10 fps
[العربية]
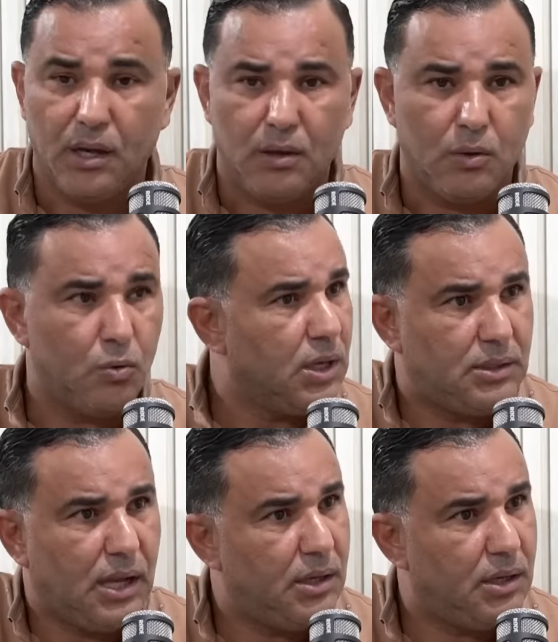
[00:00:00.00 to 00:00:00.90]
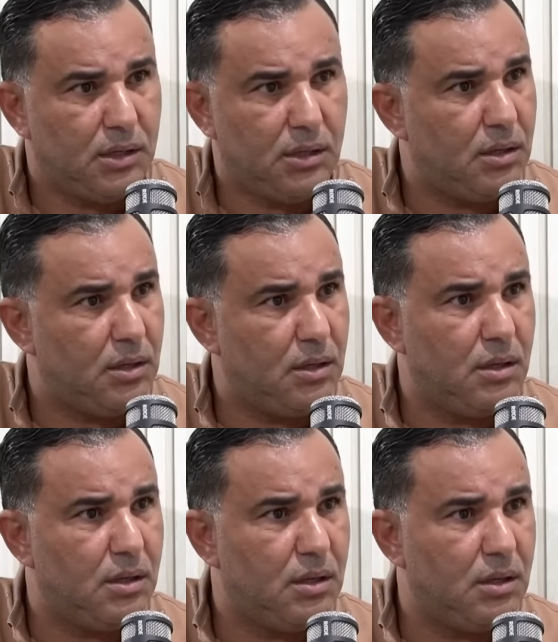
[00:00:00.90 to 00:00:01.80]
وكان تعييني
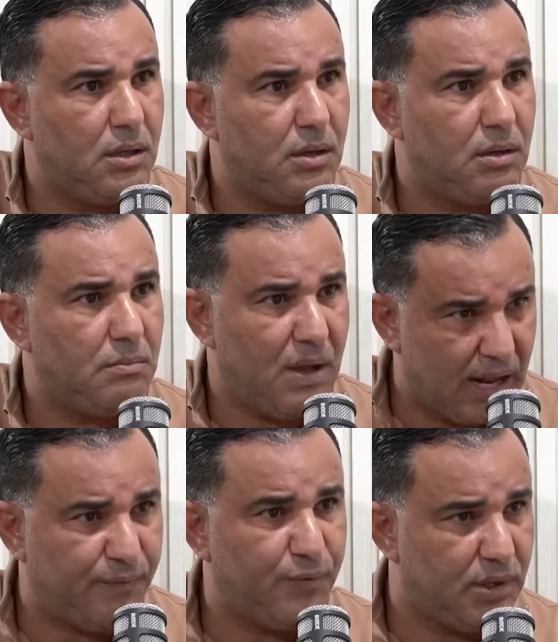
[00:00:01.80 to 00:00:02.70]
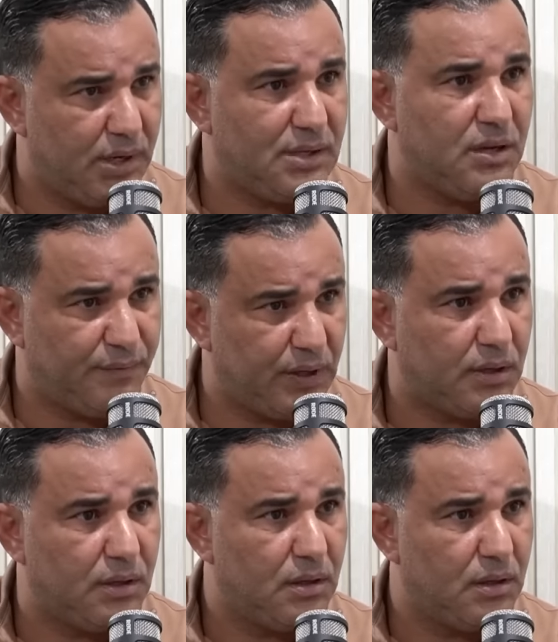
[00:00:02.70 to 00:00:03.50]
ما عرفوا النادي الافريقي